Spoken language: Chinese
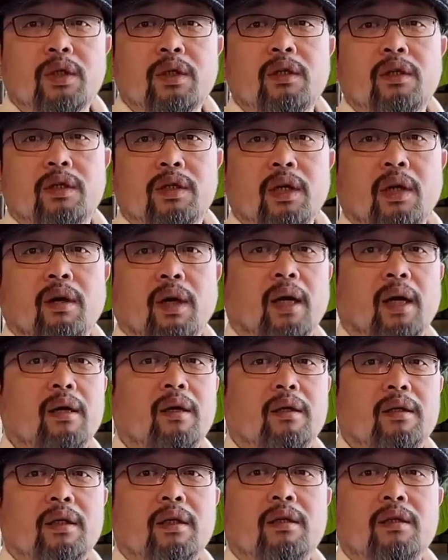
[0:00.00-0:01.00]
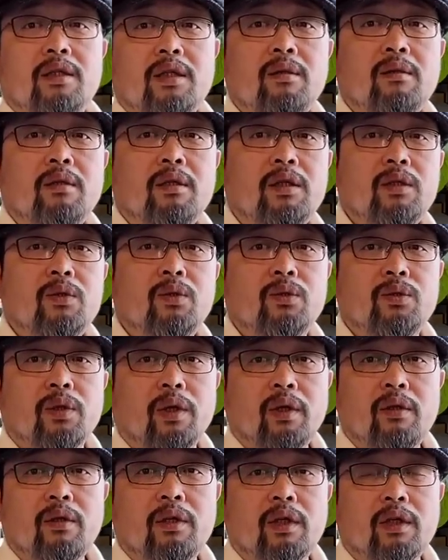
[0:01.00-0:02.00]
实是抄了，这是基基础旋
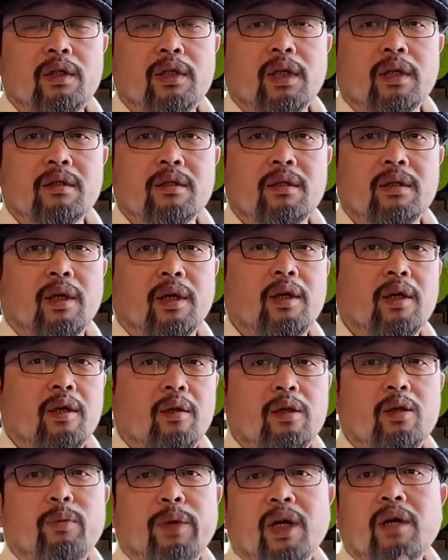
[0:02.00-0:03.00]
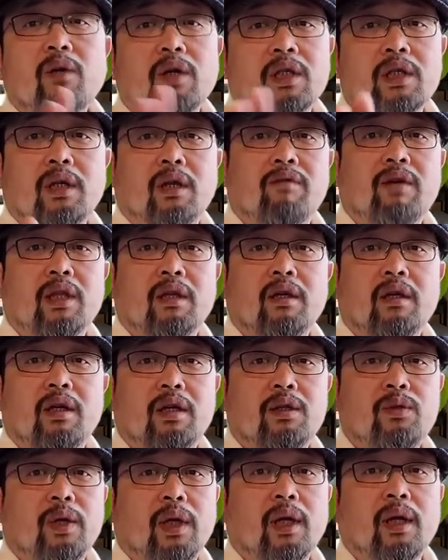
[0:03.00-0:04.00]
律是相似的，就别跟我扯万能
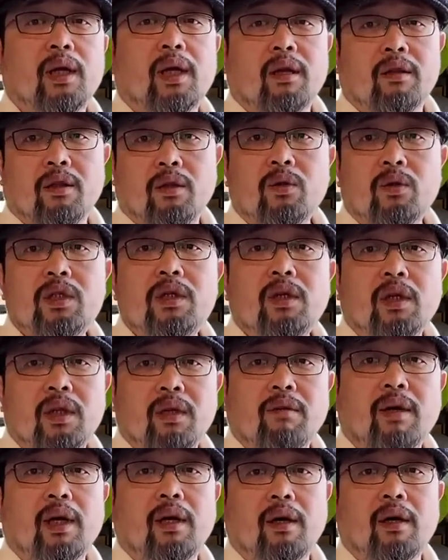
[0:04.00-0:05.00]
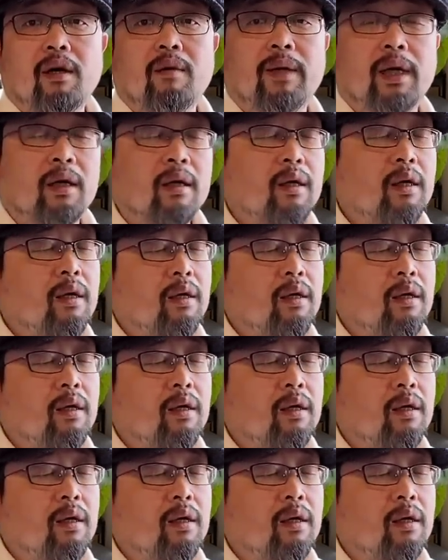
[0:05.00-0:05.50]
和弦了，老子都知道那玩意儿，好吧？